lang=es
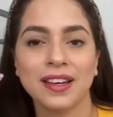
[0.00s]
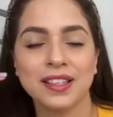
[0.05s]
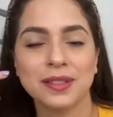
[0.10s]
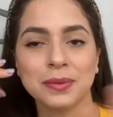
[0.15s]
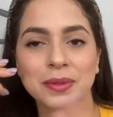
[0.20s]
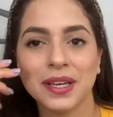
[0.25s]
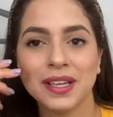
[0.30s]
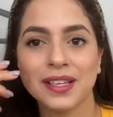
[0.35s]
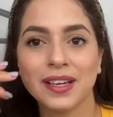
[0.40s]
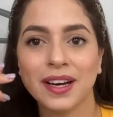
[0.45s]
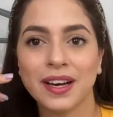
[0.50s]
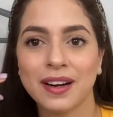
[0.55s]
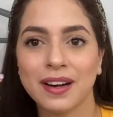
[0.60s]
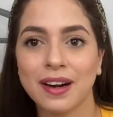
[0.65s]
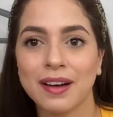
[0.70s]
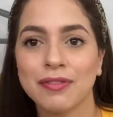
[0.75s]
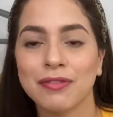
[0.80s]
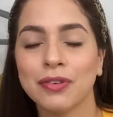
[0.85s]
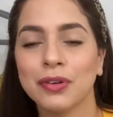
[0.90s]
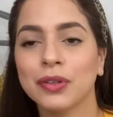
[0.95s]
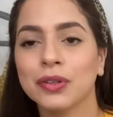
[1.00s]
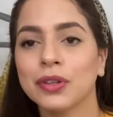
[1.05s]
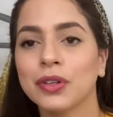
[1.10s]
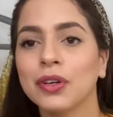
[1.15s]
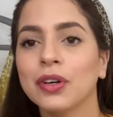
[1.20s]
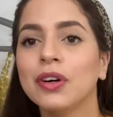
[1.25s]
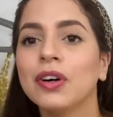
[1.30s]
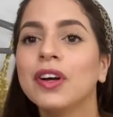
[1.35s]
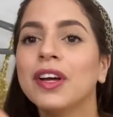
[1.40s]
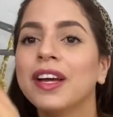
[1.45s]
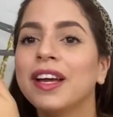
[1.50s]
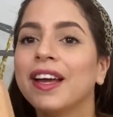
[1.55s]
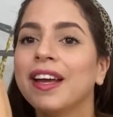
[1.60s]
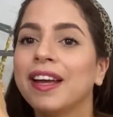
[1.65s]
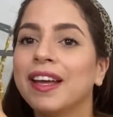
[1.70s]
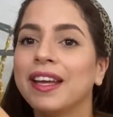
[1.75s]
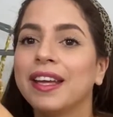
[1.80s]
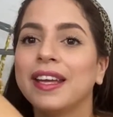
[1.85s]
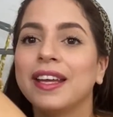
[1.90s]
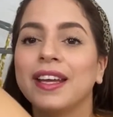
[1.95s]
voy a dejar la foto.
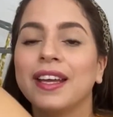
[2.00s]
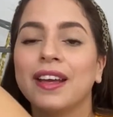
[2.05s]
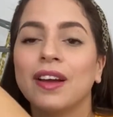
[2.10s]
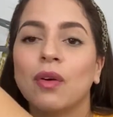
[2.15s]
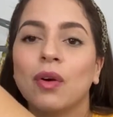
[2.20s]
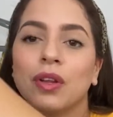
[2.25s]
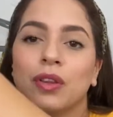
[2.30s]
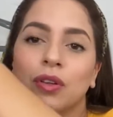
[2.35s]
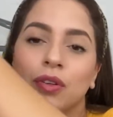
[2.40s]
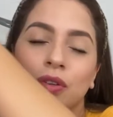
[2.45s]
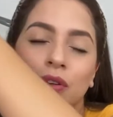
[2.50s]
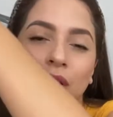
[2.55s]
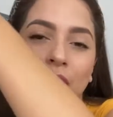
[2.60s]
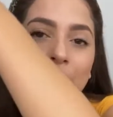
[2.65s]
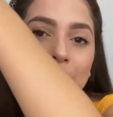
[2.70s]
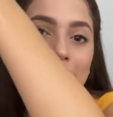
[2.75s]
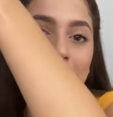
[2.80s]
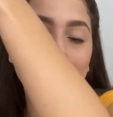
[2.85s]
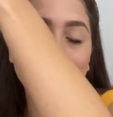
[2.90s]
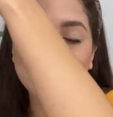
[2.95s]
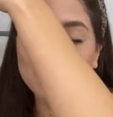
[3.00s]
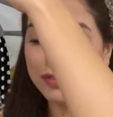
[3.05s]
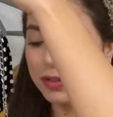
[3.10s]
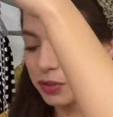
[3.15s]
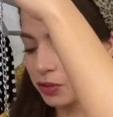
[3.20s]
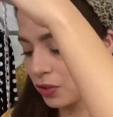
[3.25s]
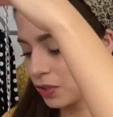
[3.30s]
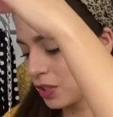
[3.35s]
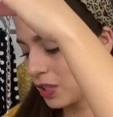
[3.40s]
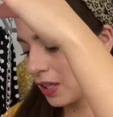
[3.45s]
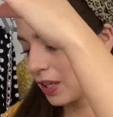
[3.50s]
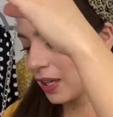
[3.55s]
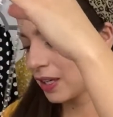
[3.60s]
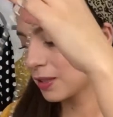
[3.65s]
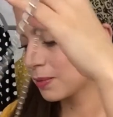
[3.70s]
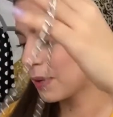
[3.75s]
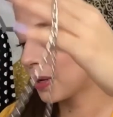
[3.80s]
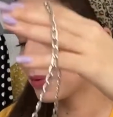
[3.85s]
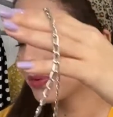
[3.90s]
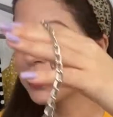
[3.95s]
Y cuando yo la vi en la foto,
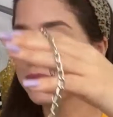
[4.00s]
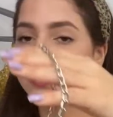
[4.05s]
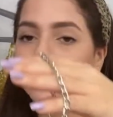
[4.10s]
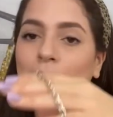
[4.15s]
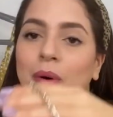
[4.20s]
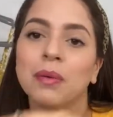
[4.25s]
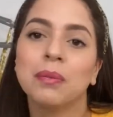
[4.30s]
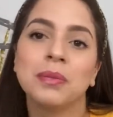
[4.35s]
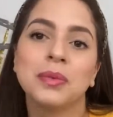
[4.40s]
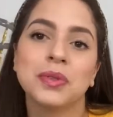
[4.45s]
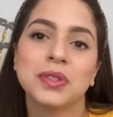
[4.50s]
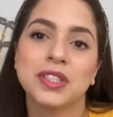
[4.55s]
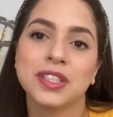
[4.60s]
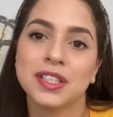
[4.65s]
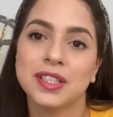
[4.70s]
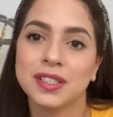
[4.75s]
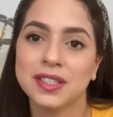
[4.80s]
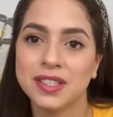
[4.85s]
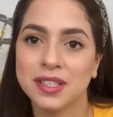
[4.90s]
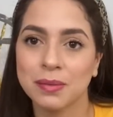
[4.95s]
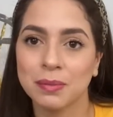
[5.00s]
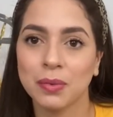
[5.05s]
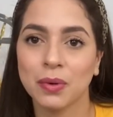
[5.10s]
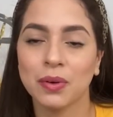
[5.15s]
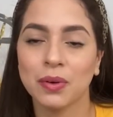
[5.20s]
chicas, me gustó muchísimo.